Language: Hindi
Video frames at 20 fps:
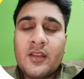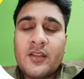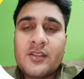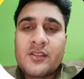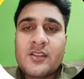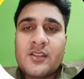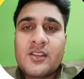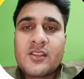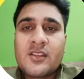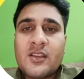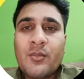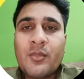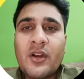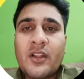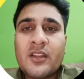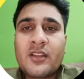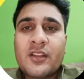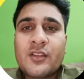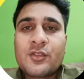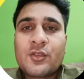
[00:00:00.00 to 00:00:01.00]
जैसे हम बात
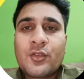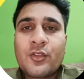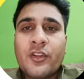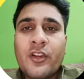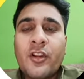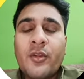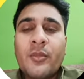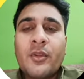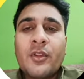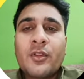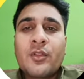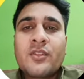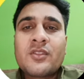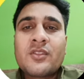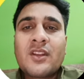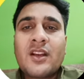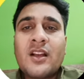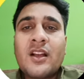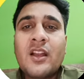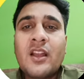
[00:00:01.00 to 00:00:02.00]
करें शॉर्ट एंड में तो
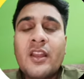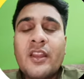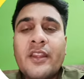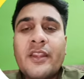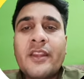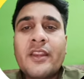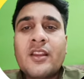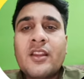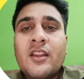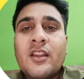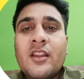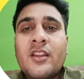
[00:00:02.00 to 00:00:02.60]
इसका एक